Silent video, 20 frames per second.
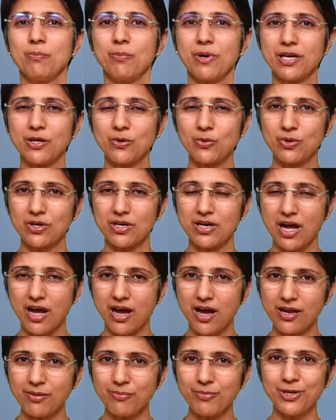మనకు ఒక
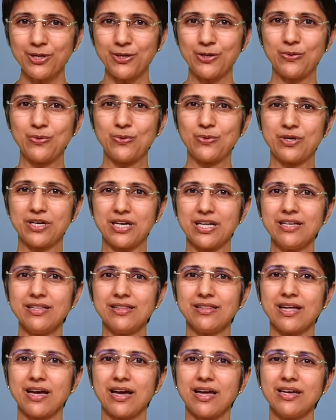ఆర్మ్ అంటూ ఉంటే
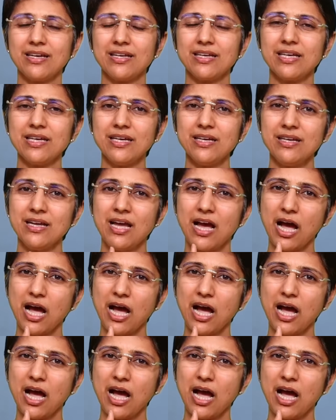దానికి